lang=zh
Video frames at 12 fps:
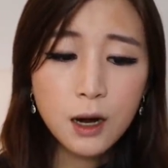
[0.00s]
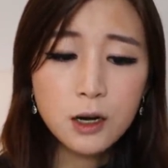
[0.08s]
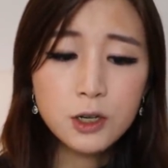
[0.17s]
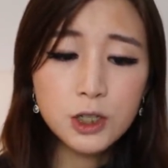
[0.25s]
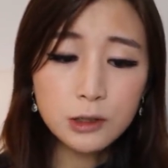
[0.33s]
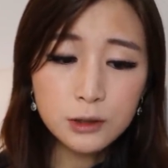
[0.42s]

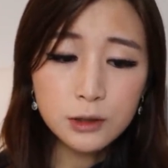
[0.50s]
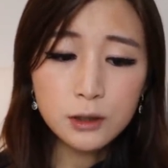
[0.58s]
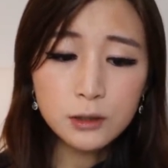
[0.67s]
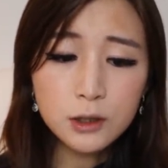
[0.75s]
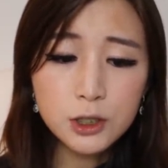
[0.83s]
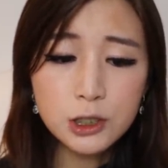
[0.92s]
而整个
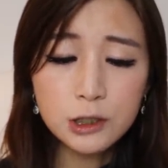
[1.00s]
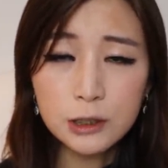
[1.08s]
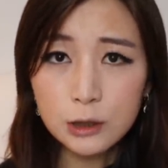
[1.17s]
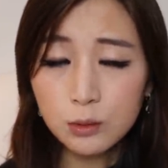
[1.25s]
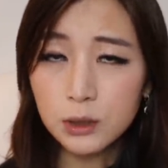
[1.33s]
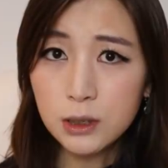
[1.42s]
遏制
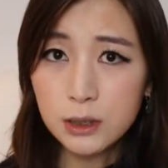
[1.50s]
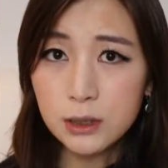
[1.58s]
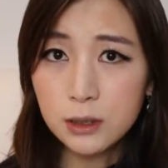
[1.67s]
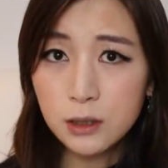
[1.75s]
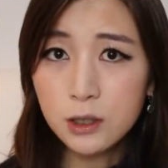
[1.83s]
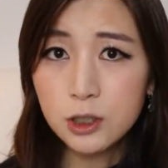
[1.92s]
理论以
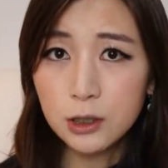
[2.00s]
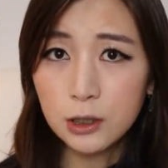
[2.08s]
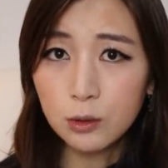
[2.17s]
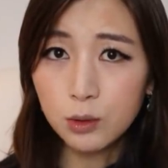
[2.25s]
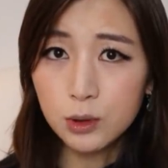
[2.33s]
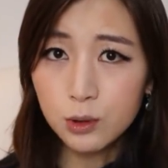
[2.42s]
及遏制
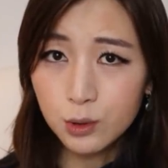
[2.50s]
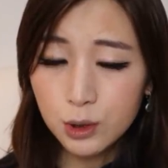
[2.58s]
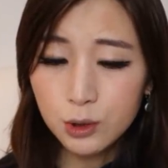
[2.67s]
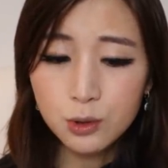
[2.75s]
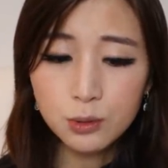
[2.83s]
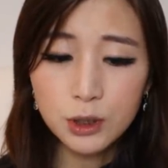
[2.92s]
理论
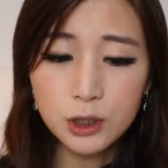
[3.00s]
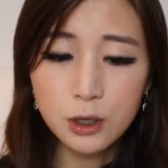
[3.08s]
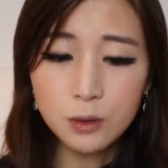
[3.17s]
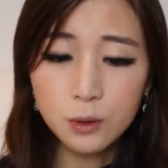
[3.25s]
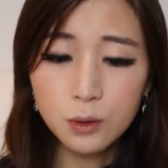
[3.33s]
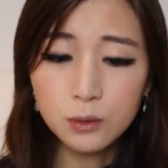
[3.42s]
最终的
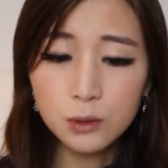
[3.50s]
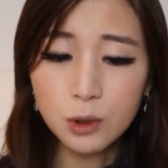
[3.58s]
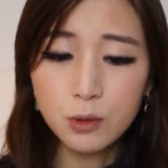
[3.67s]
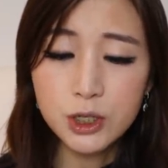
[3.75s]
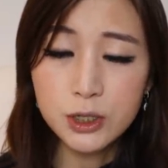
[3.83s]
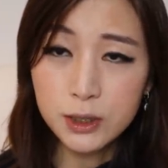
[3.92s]
成功，
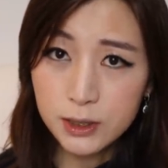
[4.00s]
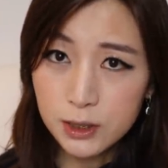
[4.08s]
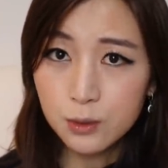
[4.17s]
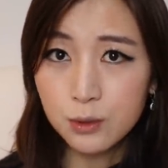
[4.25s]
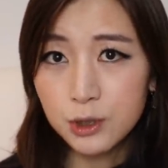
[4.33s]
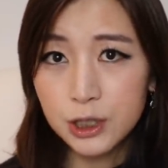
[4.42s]
都是
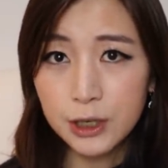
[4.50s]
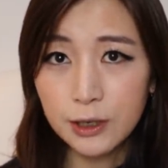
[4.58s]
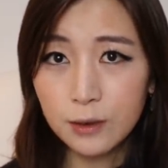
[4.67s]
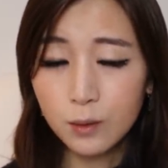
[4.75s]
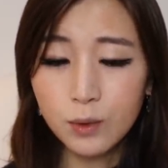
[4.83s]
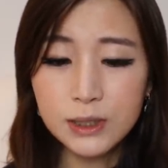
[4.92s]
基于这
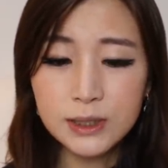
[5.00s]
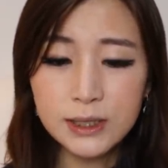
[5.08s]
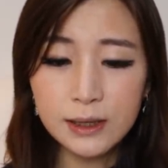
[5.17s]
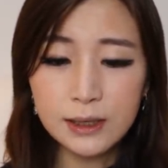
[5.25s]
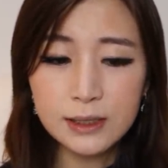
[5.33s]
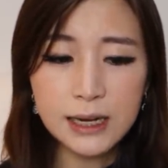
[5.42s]
个关
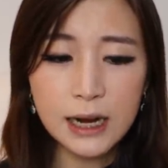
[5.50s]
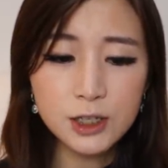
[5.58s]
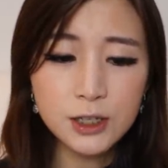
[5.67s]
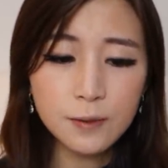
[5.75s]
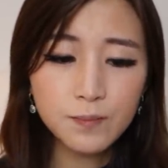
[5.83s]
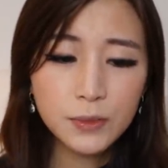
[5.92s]
键的假
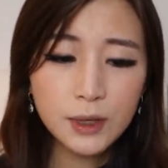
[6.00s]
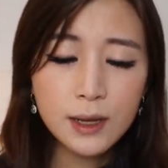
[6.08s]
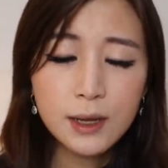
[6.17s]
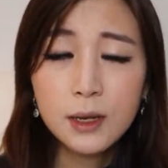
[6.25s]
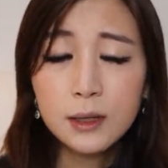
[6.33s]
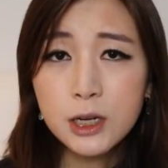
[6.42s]
设。
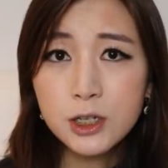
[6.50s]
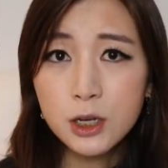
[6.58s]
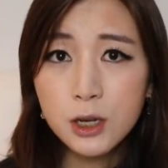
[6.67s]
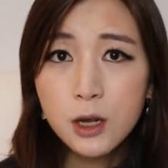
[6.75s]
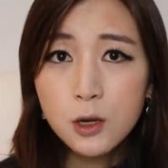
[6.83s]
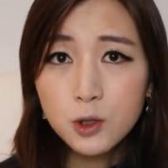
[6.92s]
但
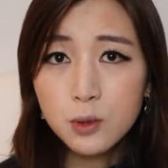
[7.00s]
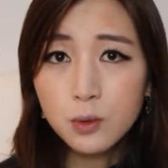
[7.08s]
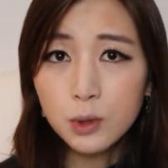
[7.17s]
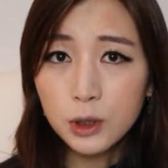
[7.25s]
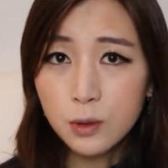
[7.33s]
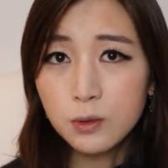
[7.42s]
是，
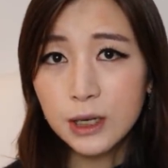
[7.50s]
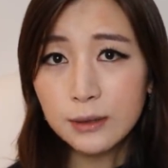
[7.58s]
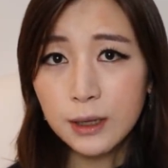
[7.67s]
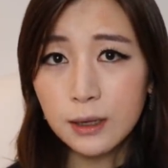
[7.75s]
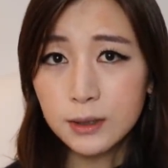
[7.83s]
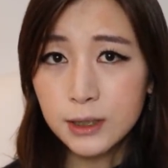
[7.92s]
中国的共
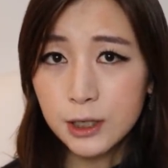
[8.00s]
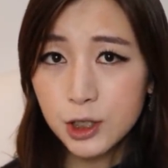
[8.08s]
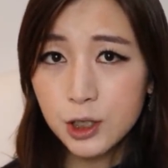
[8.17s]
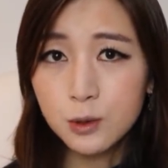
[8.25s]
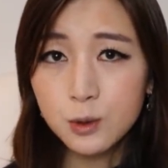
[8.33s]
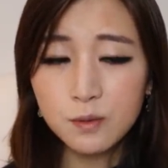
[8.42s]
产党在
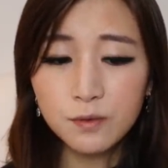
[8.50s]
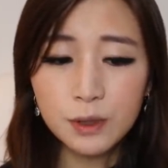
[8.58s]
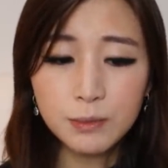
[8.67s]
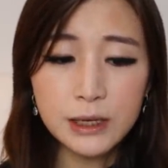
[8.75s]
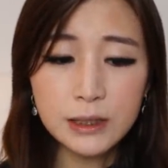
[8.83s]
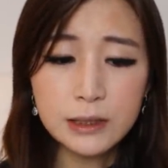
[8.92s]
生存
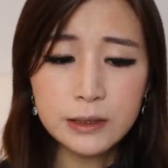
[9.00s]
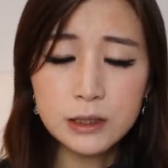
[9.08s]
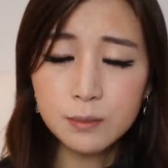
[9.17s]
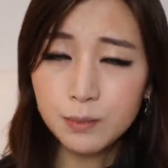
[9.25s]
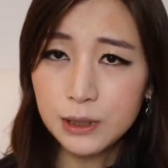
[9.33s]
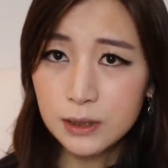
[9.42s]
方面已
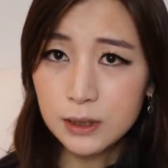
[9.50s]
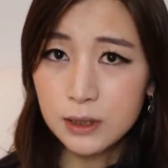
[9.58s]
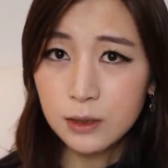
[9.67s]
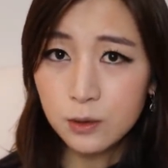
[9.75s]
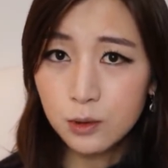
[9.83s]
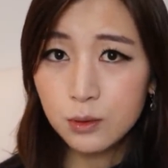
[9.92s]
经比
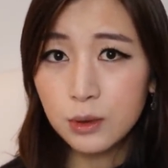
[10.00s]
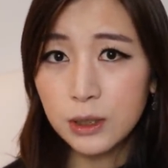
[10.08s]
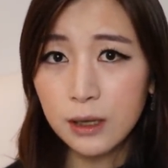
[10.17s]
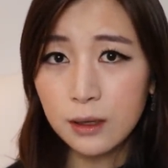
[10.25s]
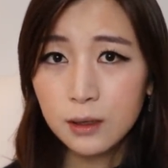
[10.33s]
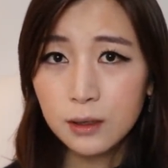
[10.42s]
前苏
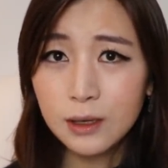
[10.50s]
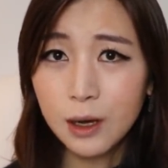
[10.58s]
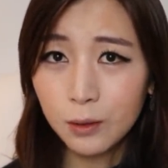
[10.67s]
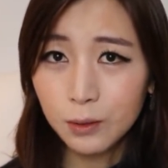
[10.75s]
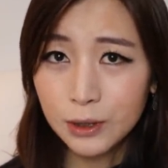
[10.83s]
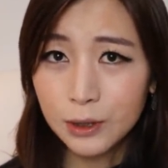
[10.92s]
联
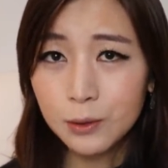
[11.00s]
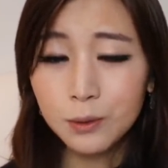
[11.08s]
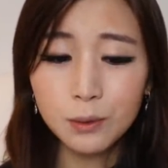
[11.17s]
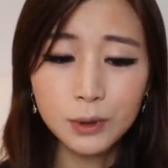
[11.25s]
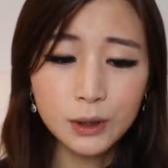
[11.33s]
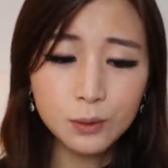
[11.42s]
要灵
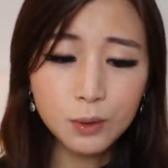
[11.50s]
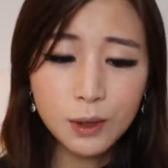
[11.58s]
活得